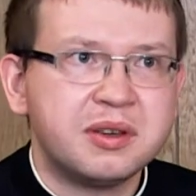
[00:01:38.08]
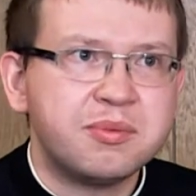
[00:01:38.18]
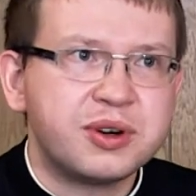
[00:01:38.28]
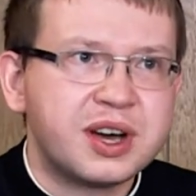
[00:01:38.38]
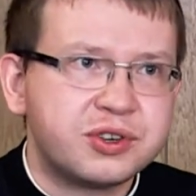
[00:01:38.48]

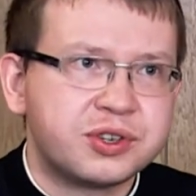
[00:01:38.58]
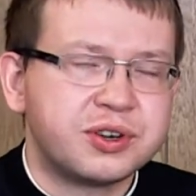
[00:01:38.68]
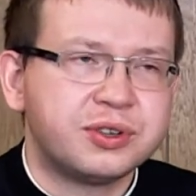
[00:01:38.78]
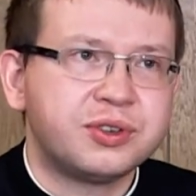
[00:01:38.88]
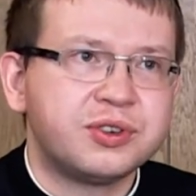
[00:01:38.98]
bogatszych
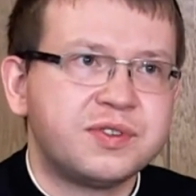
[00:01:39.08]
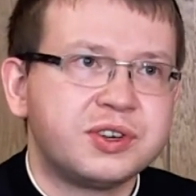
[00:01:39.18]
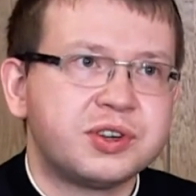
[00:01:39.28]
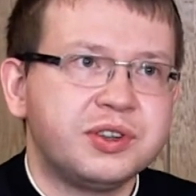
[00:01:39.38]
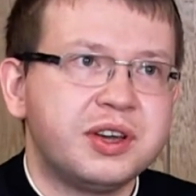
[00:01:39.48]
o to
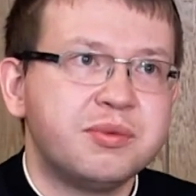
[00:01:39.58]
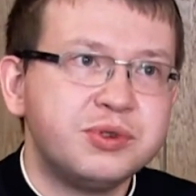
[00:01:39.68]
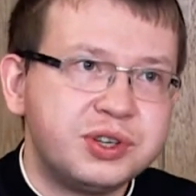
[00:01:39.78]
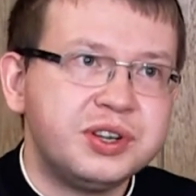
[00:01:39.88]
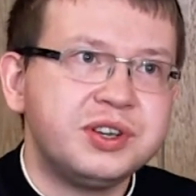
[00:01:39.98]
doświadczenie,
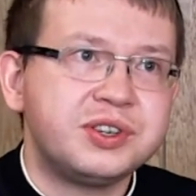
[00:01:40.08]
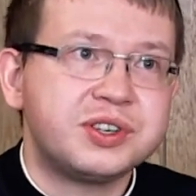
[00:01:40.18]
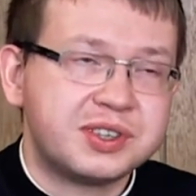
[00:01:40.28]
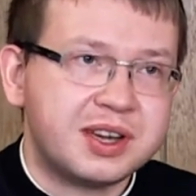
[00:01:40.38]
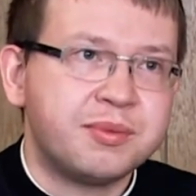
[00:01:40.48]
musi iść
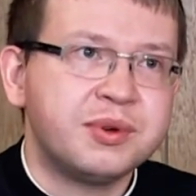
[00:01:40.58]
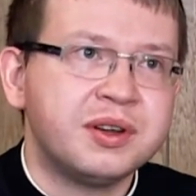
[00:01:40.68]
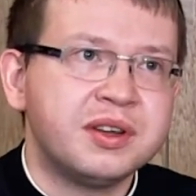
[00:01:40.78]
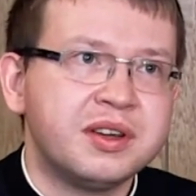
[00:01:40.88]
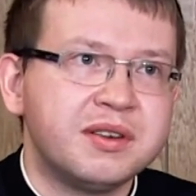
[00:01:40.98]
sam
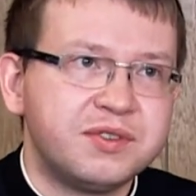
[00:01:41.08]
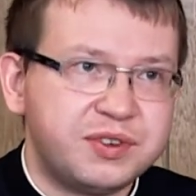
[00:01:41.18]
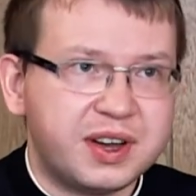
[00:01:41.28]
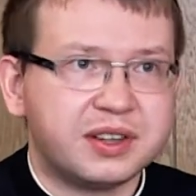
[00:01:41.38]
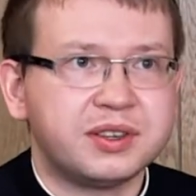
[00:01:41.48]
w
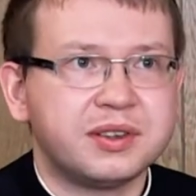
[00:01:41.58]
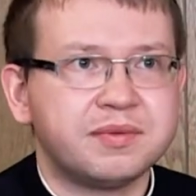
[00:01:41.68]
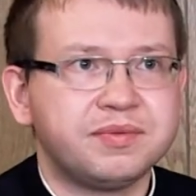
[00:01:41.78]
świat.